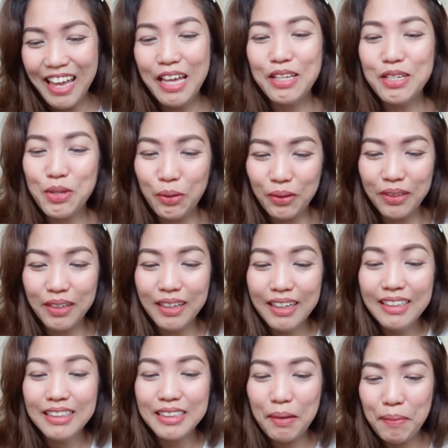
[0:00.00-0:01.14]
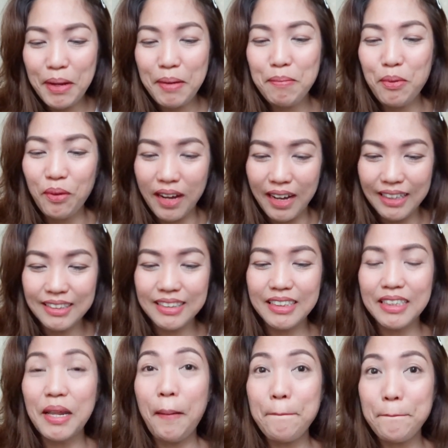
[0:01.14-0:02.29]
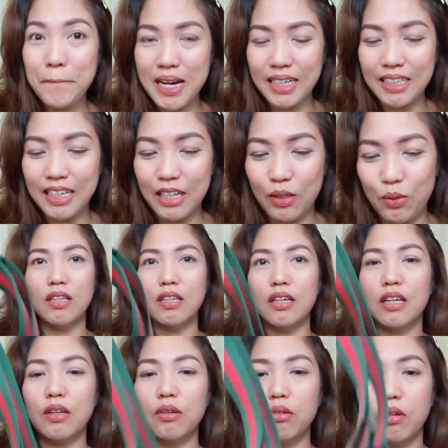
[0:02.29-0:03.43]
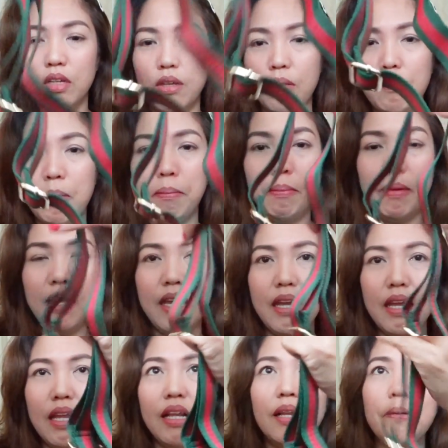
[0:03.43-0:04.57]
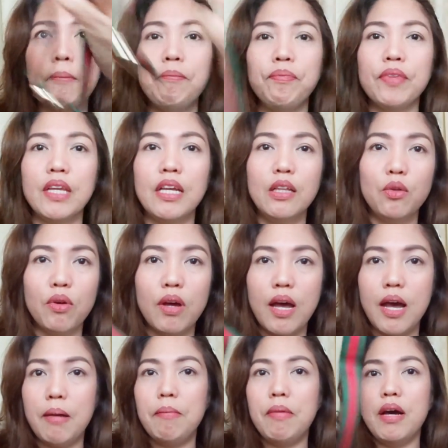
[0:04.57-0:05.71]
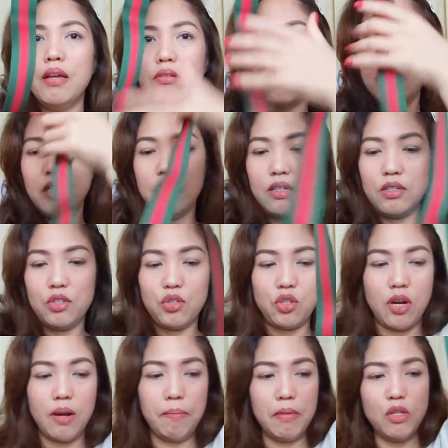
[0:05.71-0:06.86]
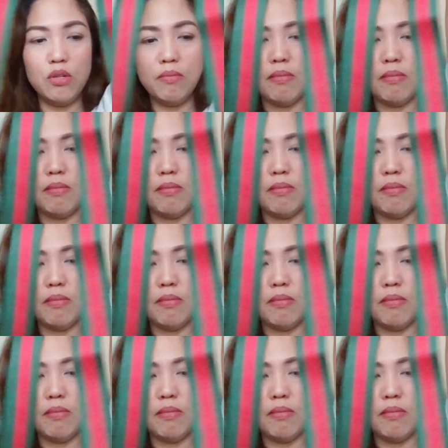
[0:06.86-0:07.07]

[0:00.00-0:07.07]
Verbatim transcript: Joke. Sa pagbukas ng bag na to. Natanggal ko na yung papel. Ganito kahaba yung kanyang strap. Medyo